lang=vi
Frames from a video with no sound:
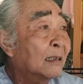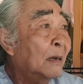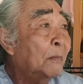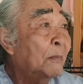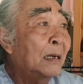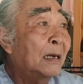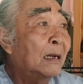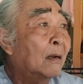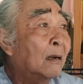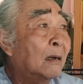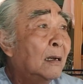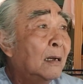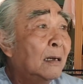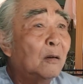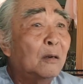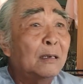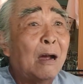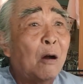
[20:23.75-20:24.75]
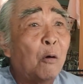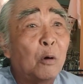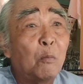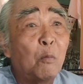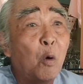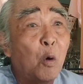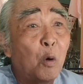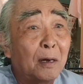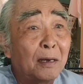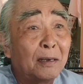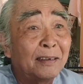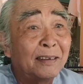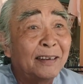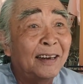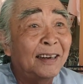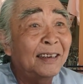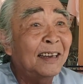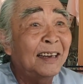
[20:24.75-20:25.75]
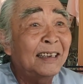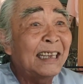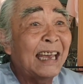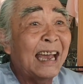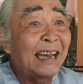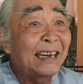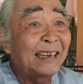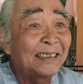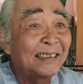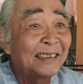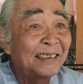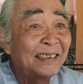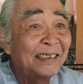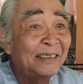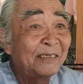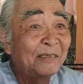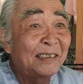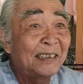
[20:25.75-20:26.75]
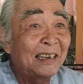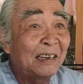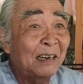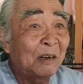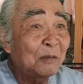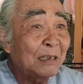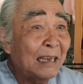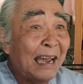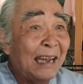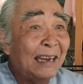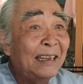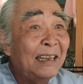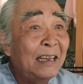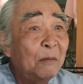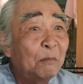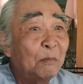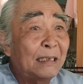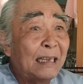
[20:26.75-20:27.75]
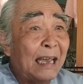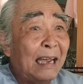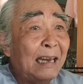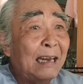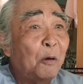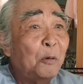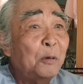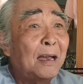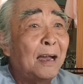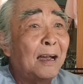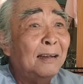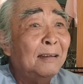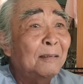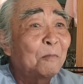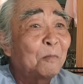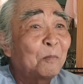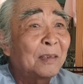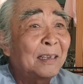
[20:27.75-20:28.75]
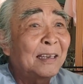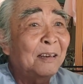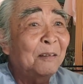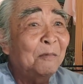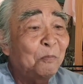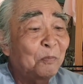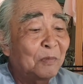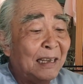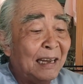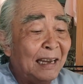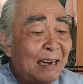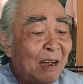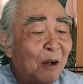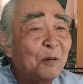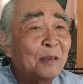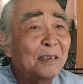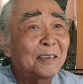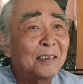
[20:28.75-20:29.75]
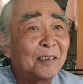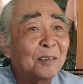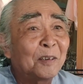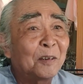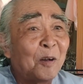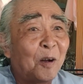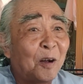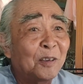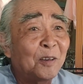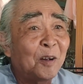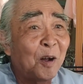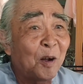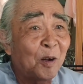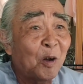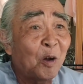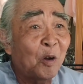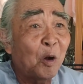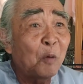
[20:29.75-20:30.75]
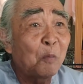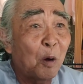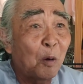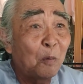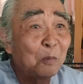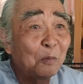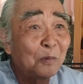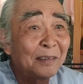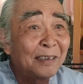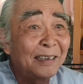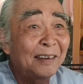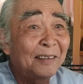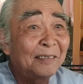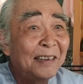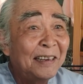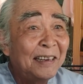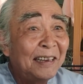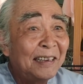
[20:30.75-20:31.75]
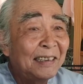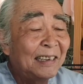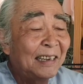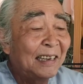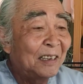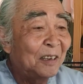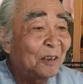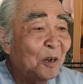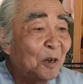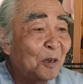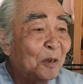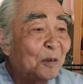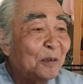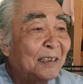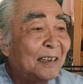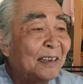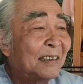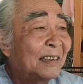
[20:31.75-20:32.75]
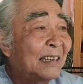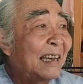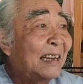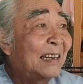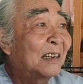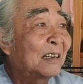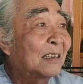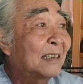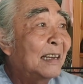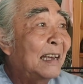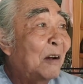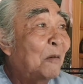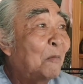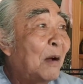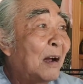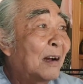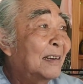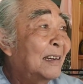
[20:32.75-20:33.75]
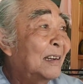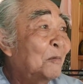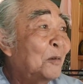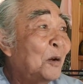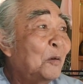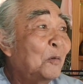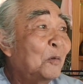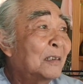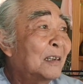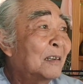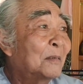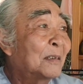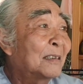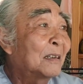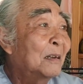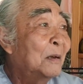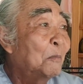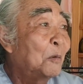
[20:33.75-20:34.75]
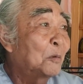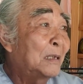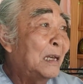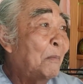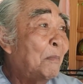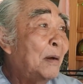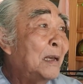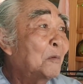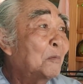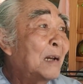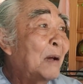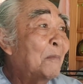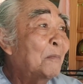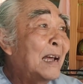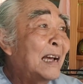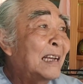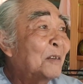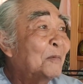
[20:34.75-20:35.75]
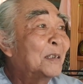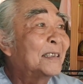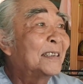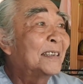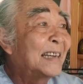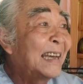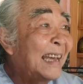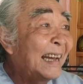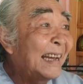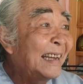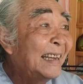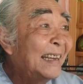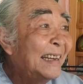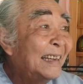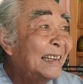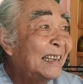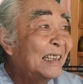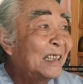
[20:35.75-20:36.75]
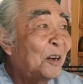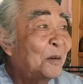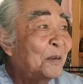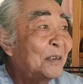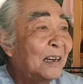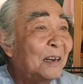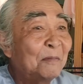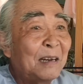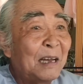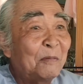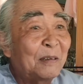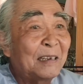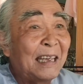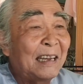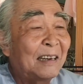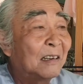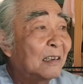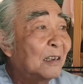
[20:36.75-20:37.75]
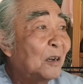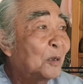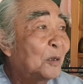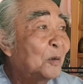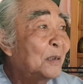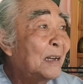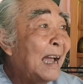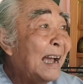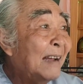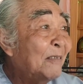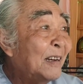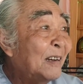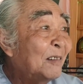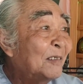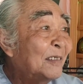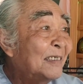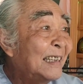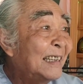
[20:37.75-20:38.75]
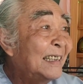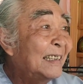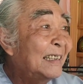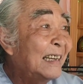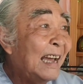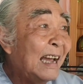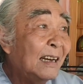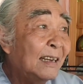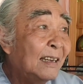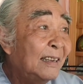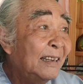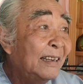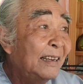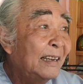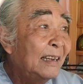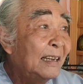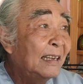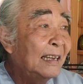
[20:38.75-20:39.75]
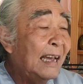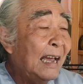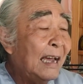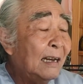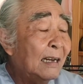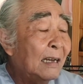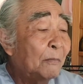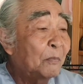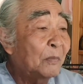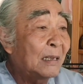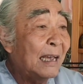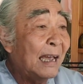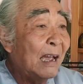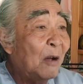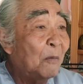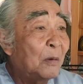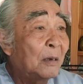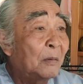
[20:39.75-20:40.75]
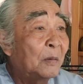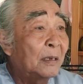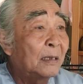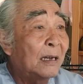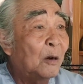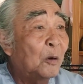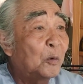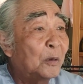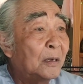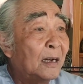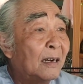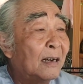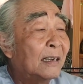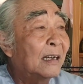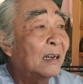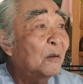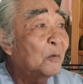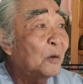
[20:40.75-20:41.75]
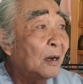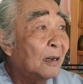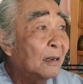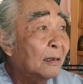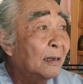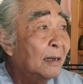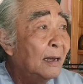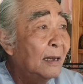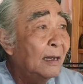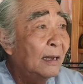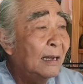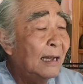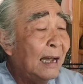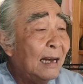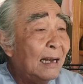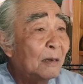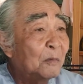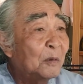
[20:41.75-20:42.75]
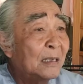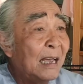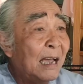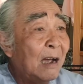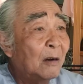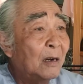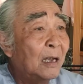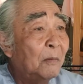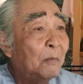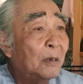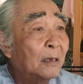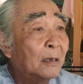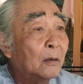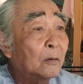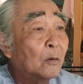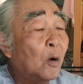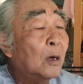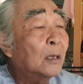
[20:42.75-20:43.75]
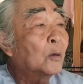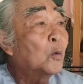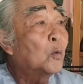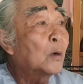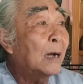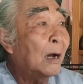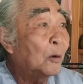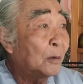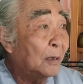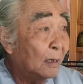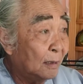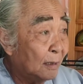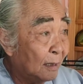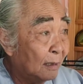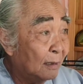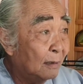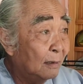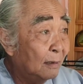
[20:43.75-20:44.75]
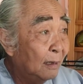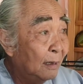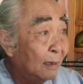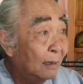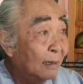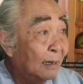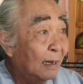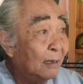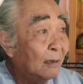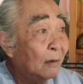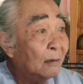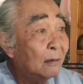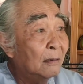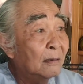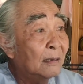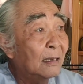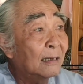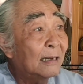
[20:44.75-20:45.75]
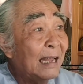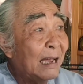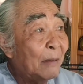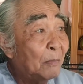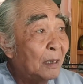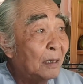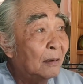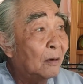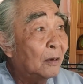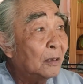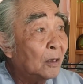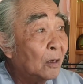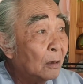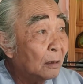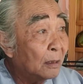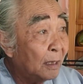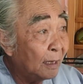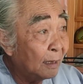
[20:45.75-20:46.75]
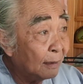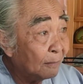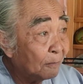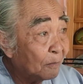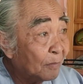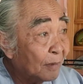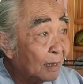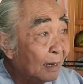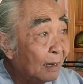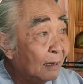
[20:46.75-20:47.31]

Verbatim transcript: cái cấp này lo lo rầu nó buồn rồi hết hết chạy rồi bây giờ không chạy mà chạy đâu giờ thấy không chạy đâu bây giờ cho cho họ cho họ họ hốt bụng thấy không vì chỗ đó thôi giờ nghe được nghe ông phật này ông nói sao mà một trăm mấy chục năm nay sao mình chưa nghe thì thôi giờ hôm nay mình nghe được rồi thôi gán phải không cái gì gán đi gán làm sao mình cầu trời khấn phật gán làm sao để mình có tu cầu thật sự để cho nước việt nam mình nói chưa riêng